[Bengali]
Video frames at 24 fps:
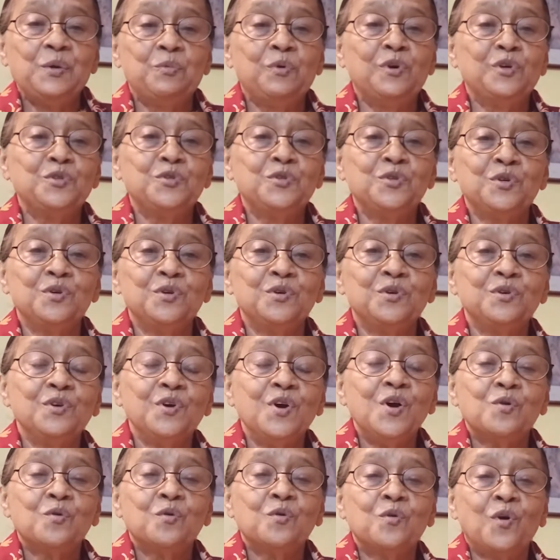এবছর
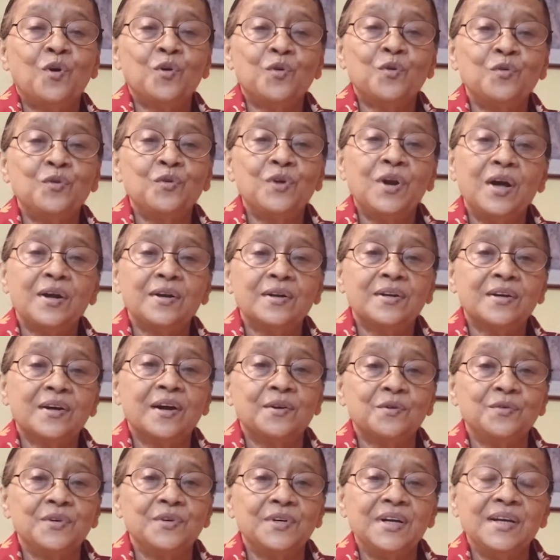করোনার
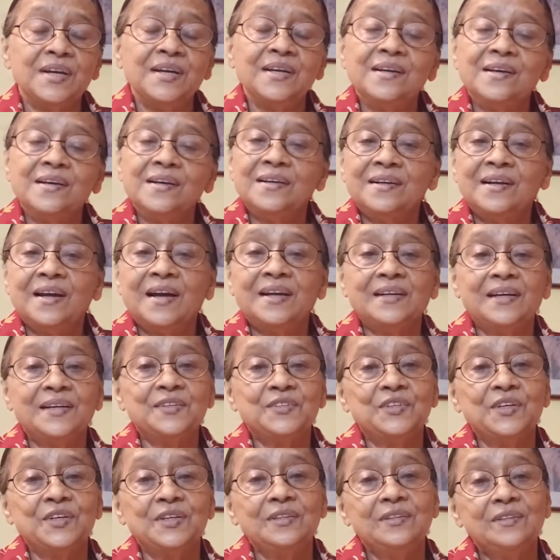কারণে নানা
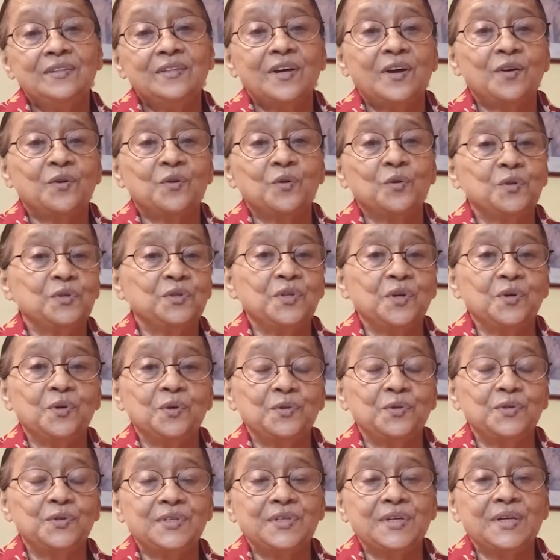চিন্তা করতে
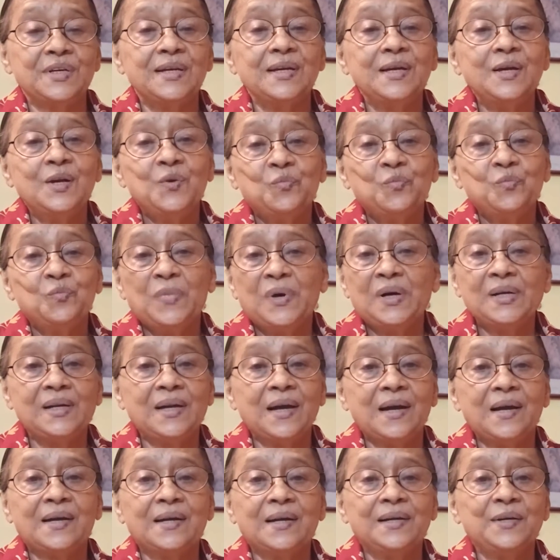হচ্ছে বাংলা
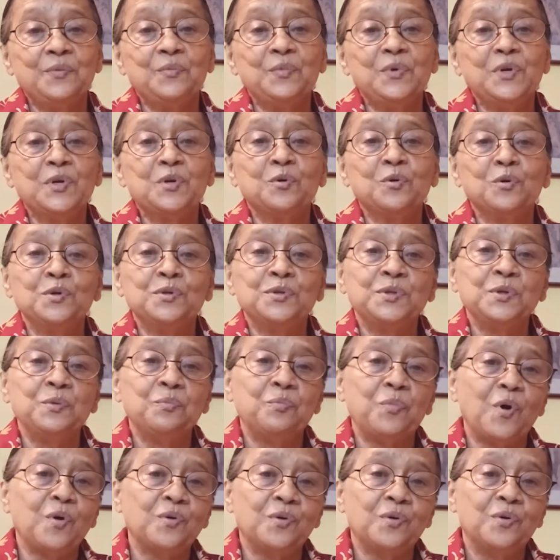একাডেমি
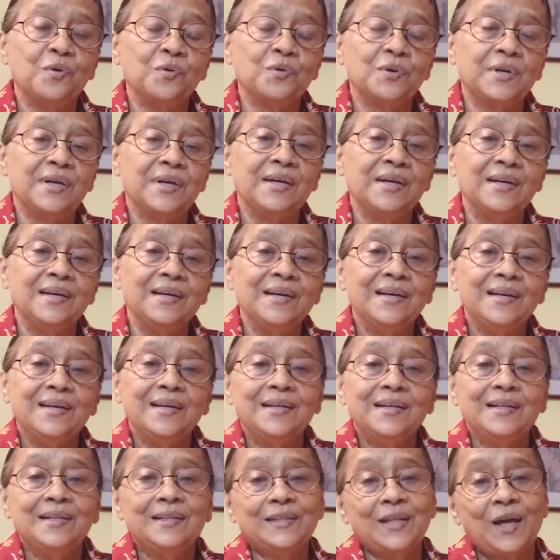কর্তৃপক্ষকে
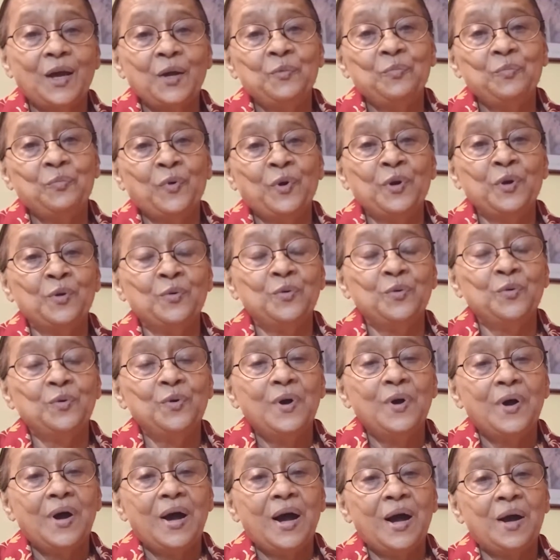তারপরেও
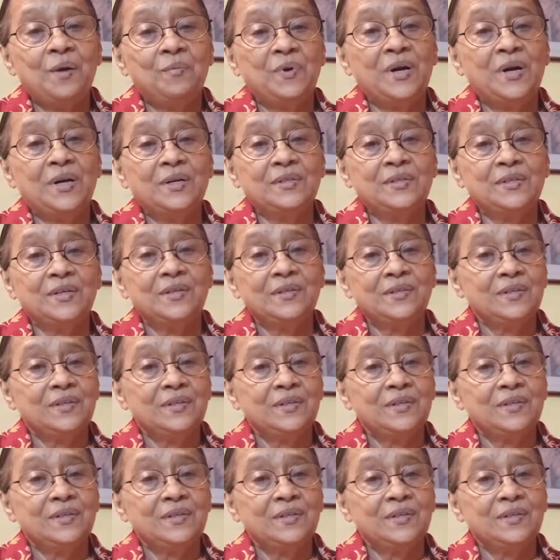আমার